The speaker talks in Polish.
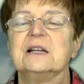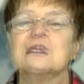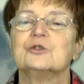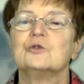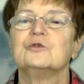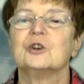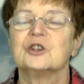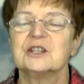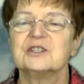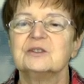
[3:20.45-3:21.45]
Z
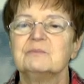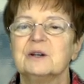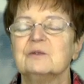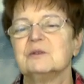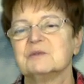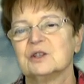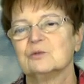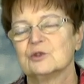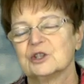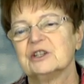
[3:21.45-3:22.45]
równoczesnym, pełnym
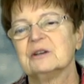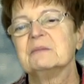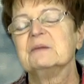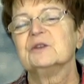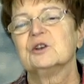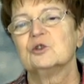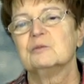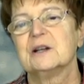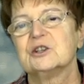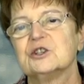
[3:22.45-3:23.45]
zadłużeniem
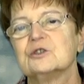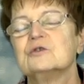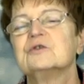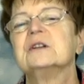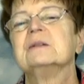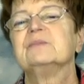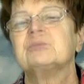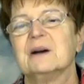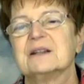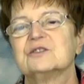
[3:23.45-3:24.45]
Kubańczyków
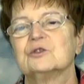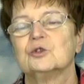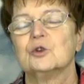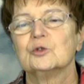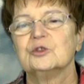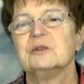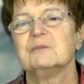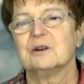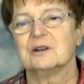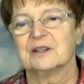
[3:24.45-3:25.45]
i bardzo
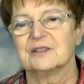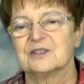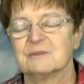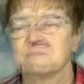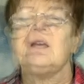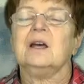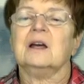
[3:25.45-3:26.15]
trudnym okresem.